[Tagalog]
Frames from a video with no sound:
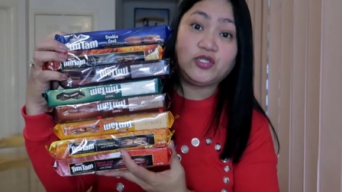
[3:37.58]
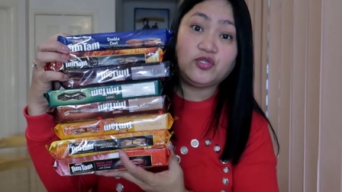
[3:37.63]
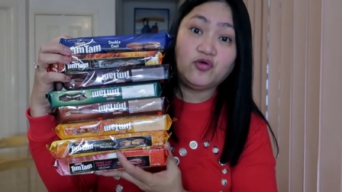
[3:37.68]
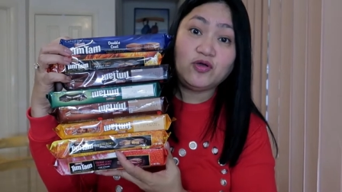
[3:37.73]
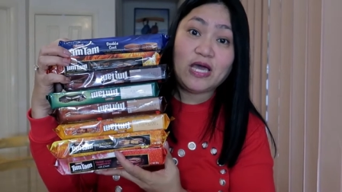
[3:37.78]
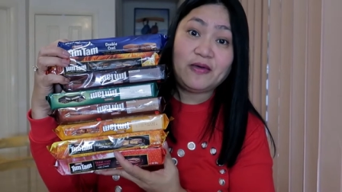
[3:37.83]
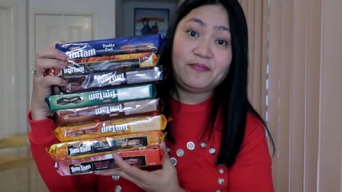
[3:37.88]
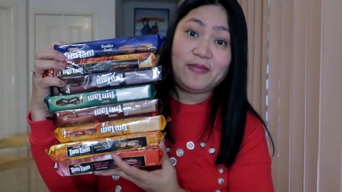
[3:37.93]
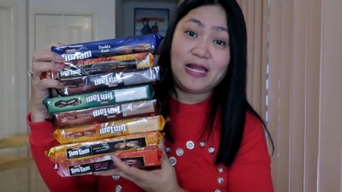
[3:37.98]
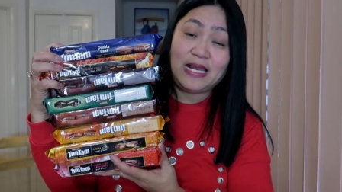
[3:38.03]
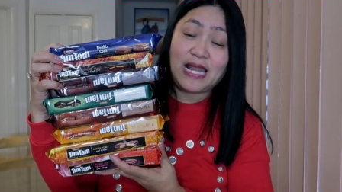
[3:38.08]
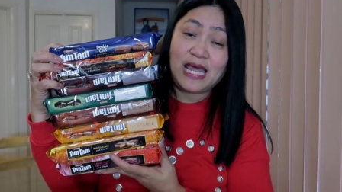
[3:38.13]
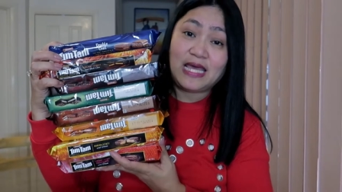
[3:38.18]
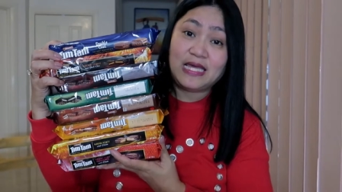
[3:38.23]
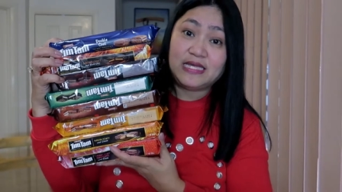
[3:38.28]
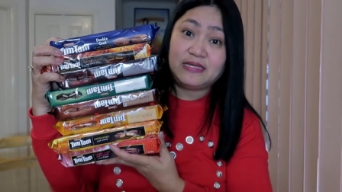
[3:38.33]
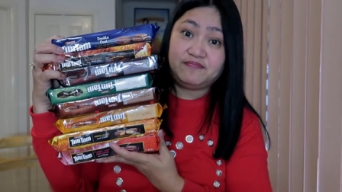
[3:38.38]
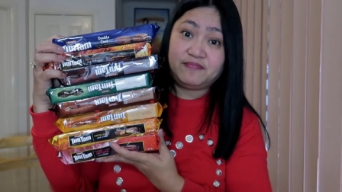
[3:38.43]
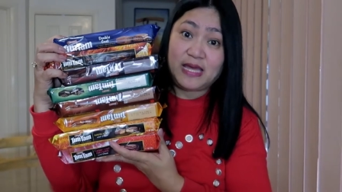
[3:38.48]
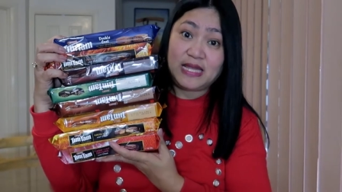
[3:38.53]
ito nga pala
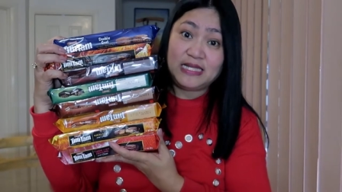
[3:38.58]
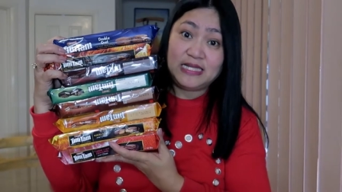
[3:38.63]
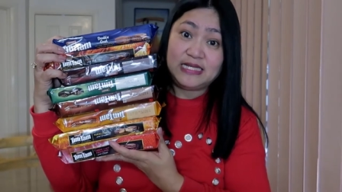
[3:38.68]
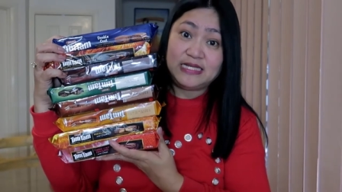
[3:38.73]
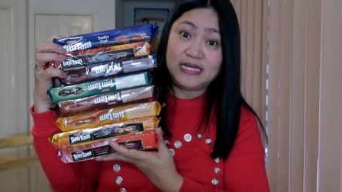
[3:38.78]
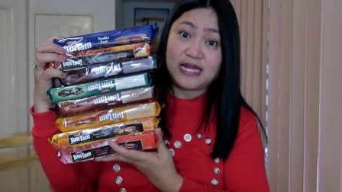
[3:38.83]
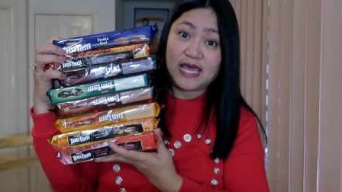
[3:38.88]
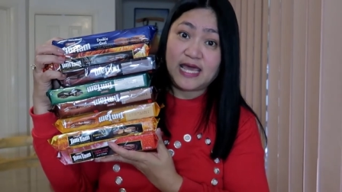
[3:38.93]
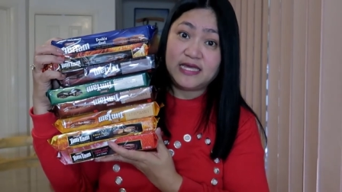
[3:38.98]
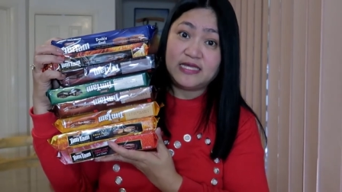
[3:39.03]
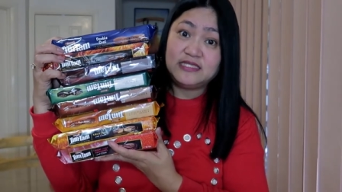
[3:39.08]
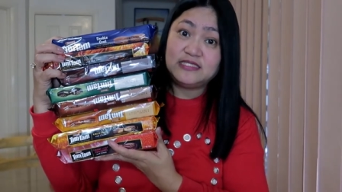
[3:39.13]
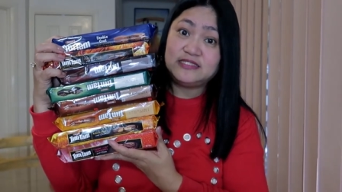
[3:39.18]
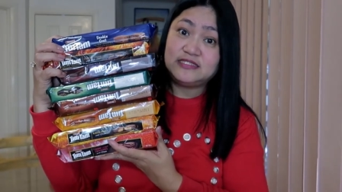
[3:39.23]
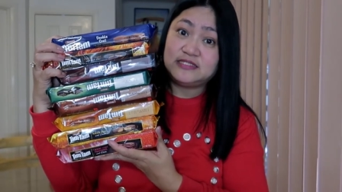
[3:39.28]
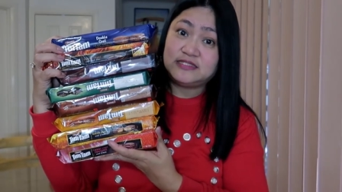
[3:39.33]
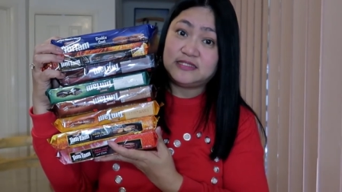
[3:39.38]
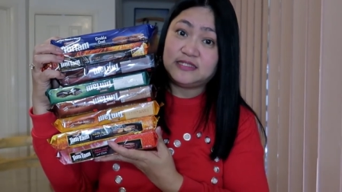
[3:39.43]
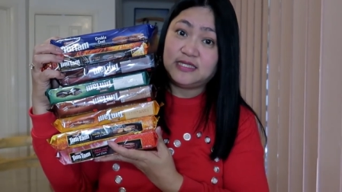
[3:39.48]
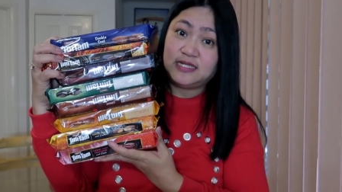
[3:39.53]
ay eh, bali 9
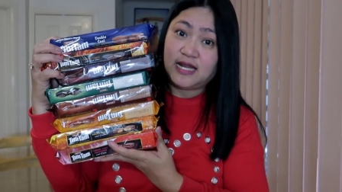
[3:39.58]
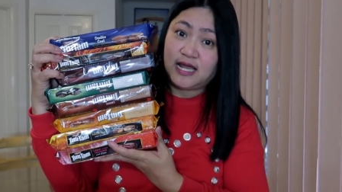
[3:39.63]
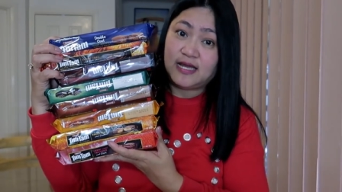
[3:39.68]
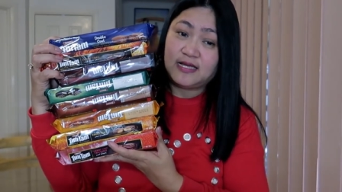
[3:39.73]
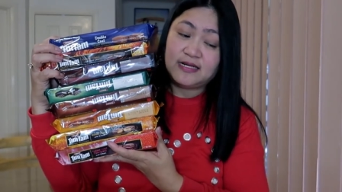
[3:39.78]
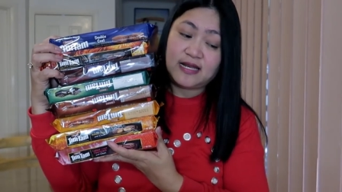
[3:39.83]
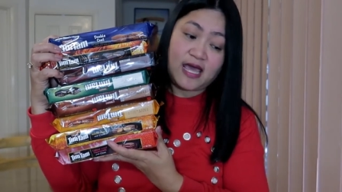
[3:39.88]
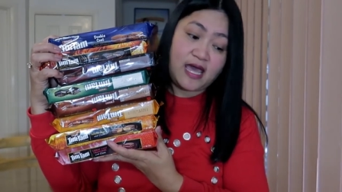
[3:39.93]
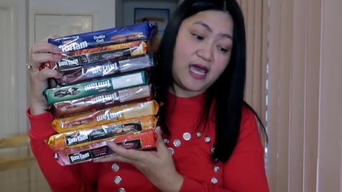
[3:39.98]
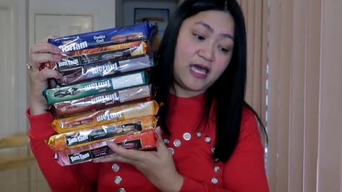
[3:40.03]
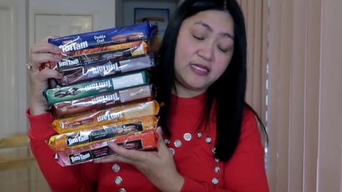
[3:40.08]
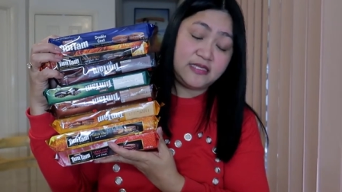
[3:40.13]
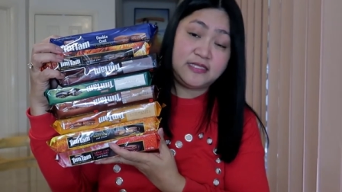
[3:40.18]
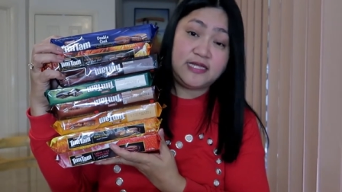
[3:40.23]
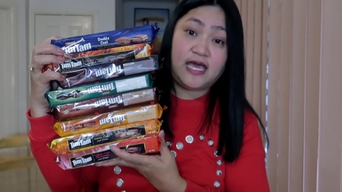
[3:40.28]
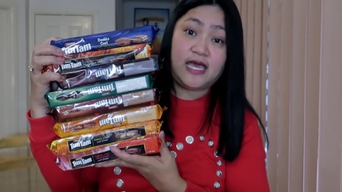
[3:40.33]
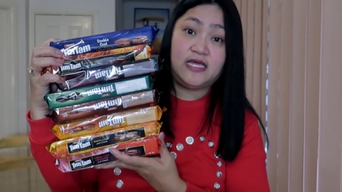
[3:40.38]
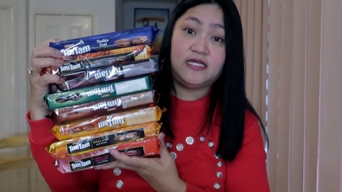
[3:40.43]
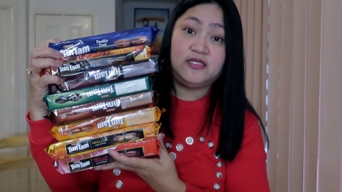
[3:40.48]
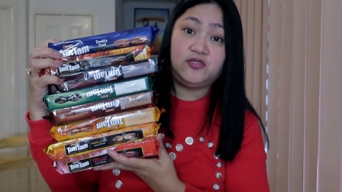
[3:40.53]
silang lahat.
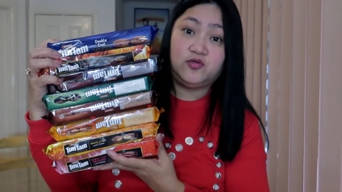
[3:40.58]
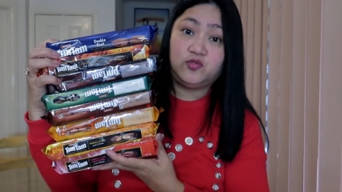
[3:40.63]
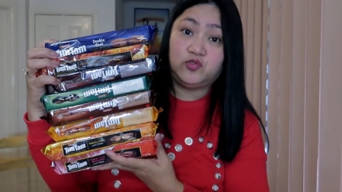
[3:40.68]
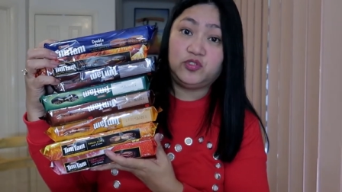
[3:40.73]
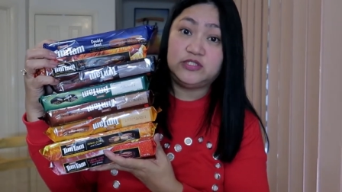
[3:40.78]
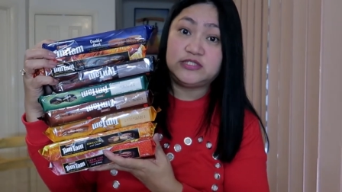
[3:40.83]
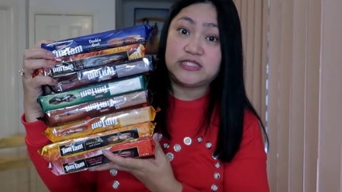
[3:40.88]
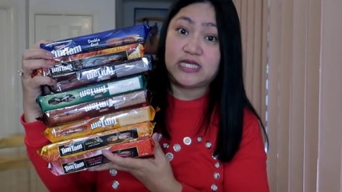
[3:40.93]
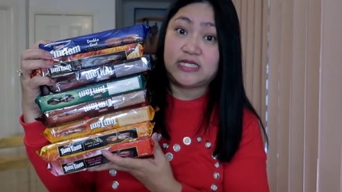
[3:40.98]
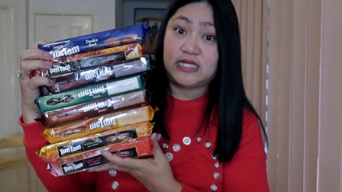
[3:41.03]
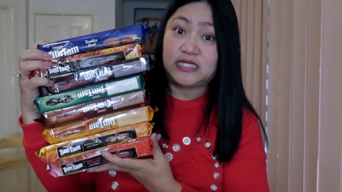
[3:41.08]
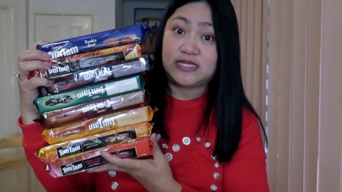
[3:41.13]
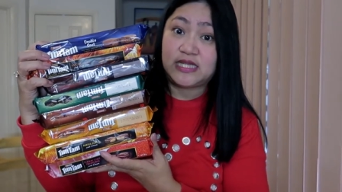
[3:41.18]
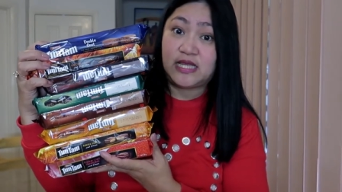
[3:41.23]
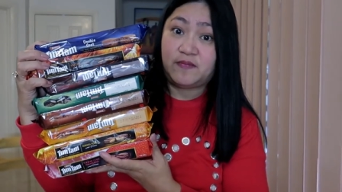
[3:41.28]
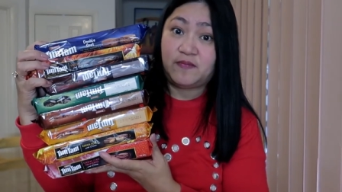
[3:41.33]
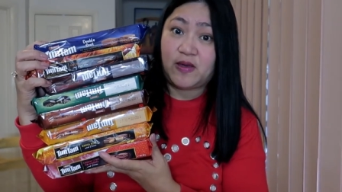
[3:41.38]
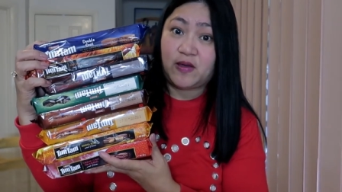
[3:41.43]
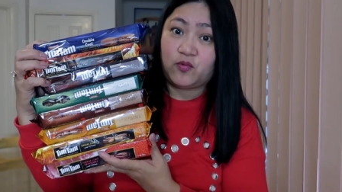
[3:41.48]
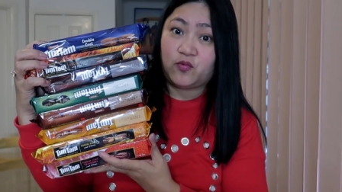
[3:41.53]
Yung isa
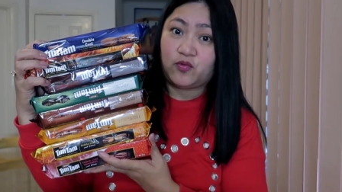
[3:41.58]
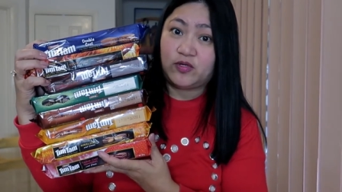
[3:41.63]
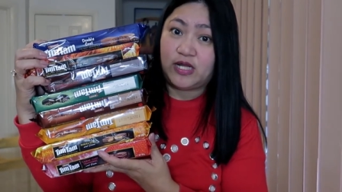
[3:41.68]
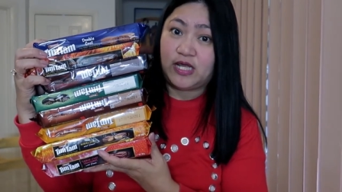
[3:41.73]
natikman ko